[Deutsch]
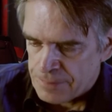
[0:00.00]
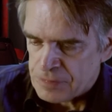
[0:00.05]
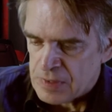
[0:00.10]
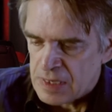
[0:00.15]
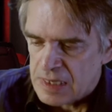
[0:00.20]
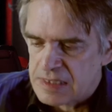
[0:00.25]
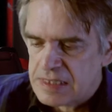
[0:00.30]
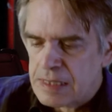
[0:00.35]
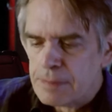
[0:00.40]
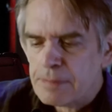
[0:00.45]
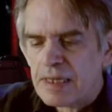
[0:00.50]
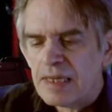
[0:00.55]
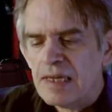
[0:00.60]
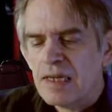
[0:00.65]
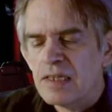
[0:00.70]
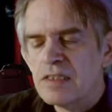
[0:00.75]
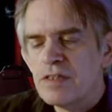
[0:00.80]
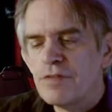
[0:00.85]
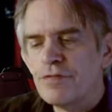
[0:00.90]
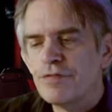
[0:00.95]
Es gibt
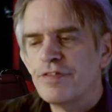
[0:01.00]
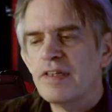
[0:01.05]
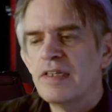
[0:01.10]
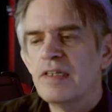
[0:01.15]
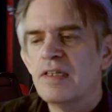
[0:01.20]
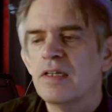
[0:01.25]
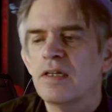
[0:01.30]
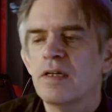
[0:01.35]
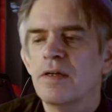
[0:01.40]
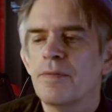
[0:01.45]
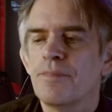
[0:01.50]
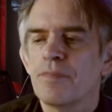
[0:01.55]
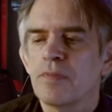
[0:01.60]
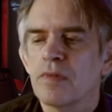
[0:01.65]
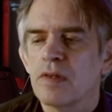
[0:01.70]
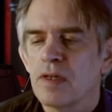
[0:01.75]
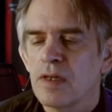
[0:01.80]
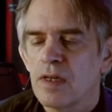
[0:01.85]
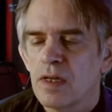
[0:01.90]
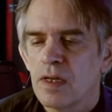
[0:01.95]
relativ wenige
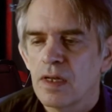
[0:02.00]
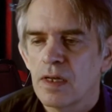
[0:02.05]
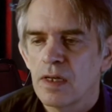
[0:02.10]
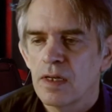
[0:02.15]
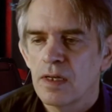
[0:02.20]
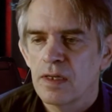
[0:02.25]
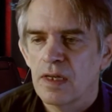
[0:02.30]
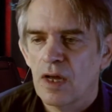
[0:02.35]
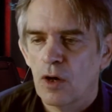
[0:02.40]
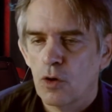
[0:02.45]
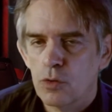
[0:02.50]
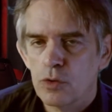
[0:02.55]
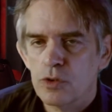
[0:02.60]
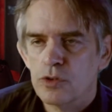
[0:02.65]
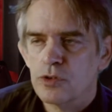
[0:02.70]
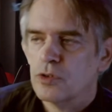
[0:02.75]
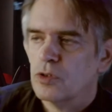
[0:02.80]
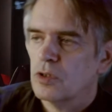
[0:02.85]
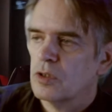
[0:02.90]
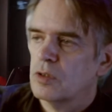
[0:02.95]
äh,
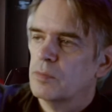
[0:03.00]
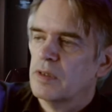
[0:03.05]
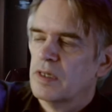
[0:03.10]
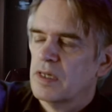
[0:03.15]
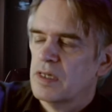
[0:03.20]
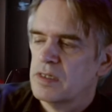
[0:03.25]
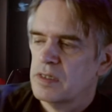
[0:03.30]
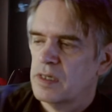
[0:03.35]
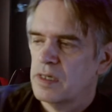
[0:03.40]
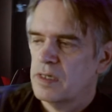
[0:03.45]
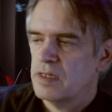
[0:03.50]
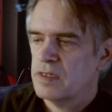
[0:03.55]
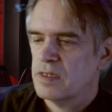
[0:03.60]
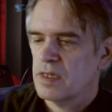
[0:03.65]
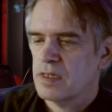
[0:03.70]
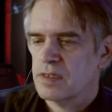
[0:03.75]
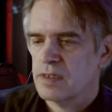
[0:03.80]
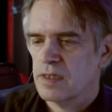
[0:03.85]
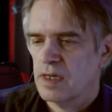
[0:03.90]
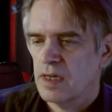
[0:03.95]
Augenzeugenberichte
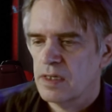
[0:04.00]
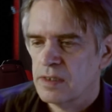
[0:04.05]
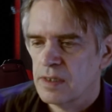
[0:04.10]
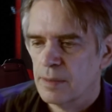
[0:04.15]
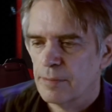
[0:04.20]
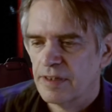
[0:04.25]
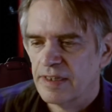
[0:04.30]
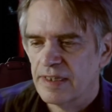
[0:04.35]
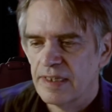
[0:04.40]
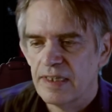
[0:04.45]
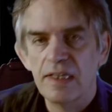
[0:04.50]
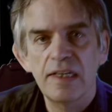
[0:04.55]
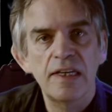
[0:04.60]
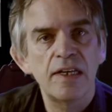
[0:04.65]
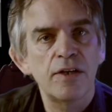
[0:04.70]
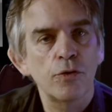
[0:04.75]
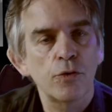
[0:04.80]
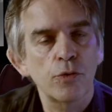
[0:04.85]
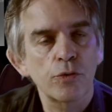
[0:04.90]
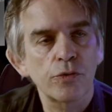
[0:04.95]
dieser Zeit, aber Guy
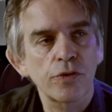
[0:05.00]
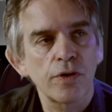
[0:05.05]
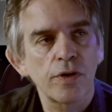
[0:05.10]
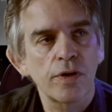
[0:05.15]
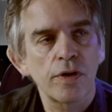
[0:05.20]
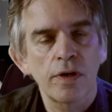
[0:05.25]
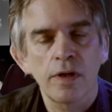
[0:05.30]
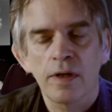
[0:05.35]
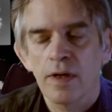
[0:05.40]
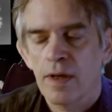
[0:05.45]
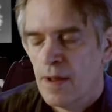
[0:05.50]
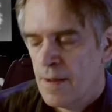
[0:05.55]
Lenotre,